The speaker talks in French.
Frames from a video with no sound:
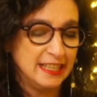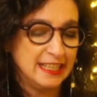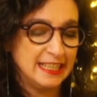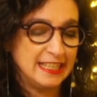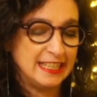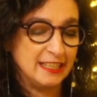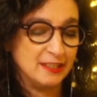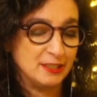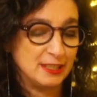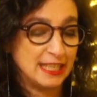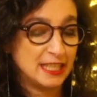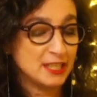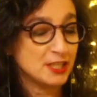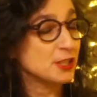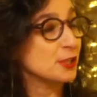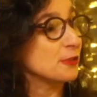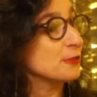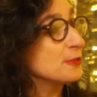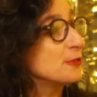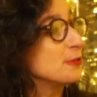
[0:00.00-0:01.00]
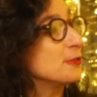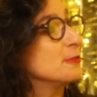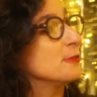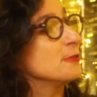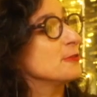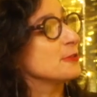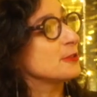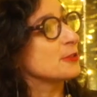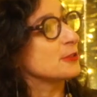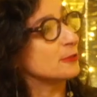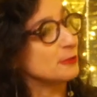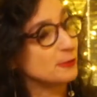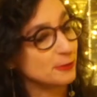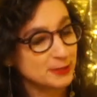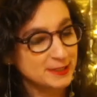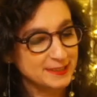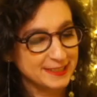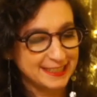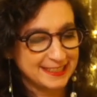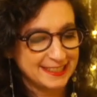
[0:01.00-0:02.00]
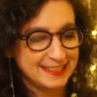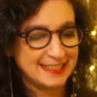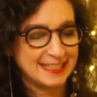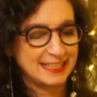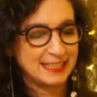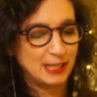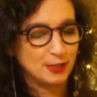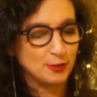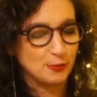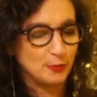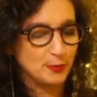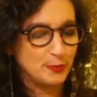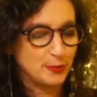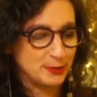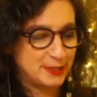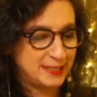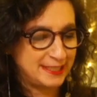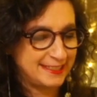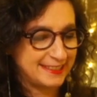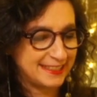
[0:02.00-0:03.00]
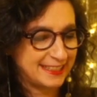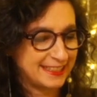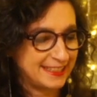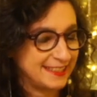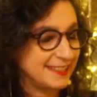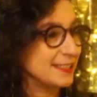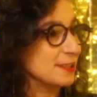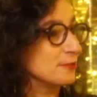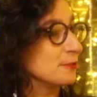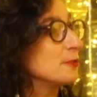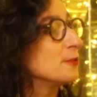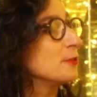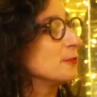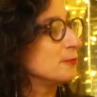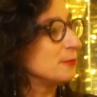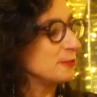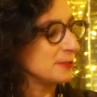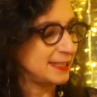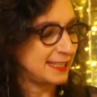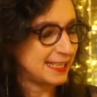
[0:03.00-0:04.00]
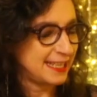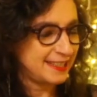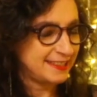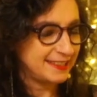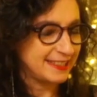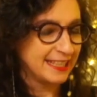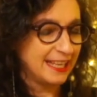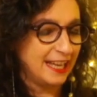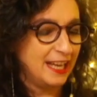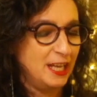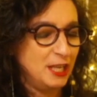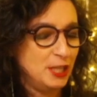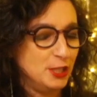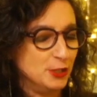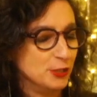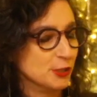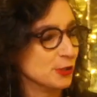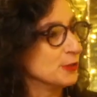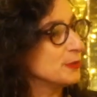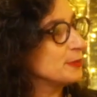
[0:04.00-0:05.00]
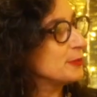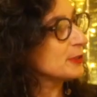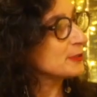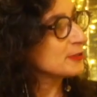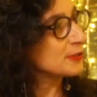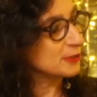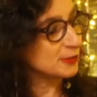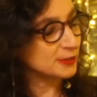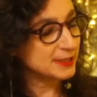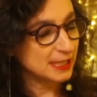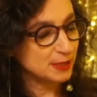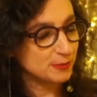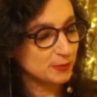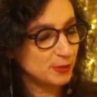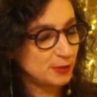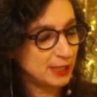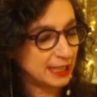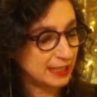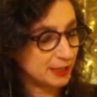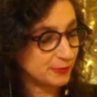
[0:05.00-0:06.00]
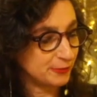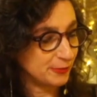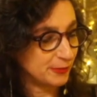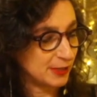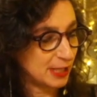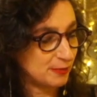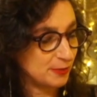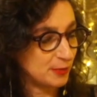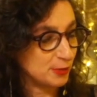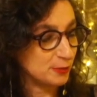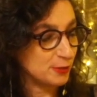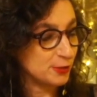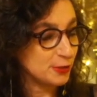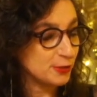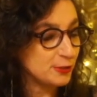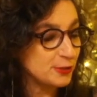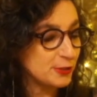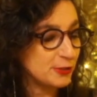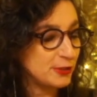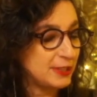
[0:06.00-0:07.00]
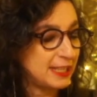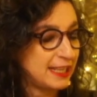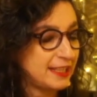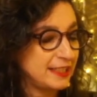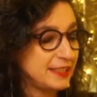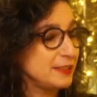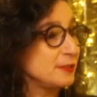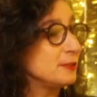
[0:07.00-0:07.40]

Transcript: euh, la chanteuse, l'autrice et la compositrice que vous êtes. Je pense notamment à la femme chocolat, le